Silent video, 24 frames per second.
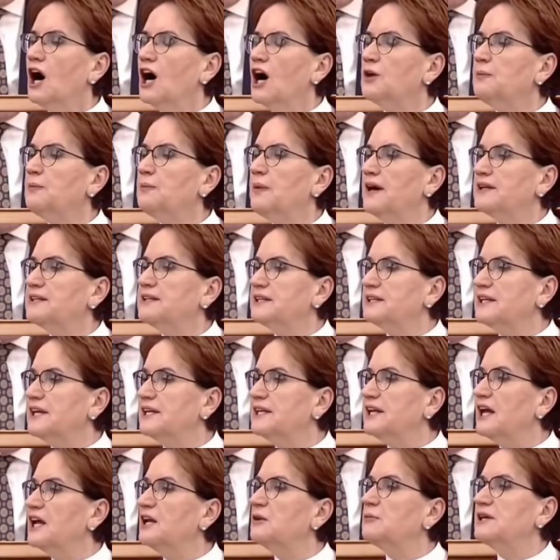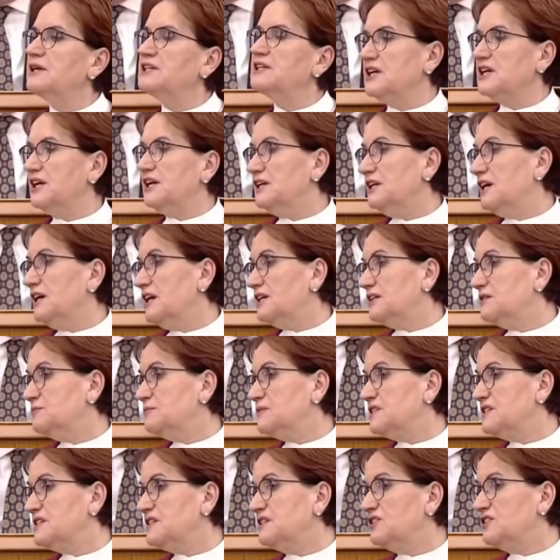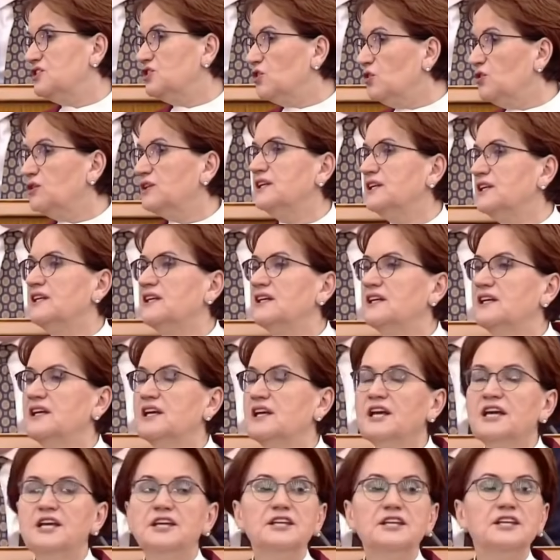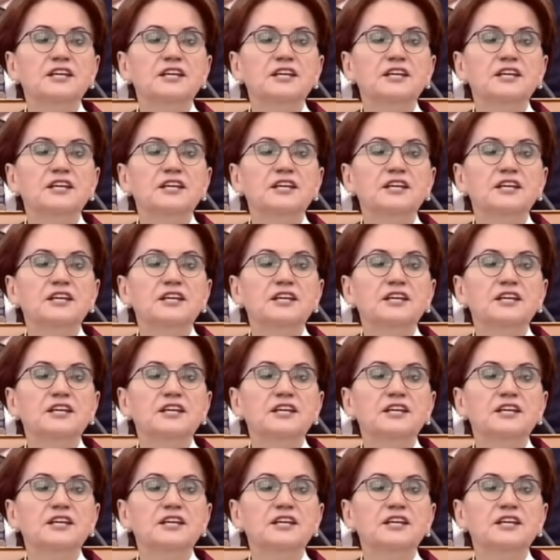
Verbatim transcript: AK Parti Genel Başkan Yardımcısı diyor ki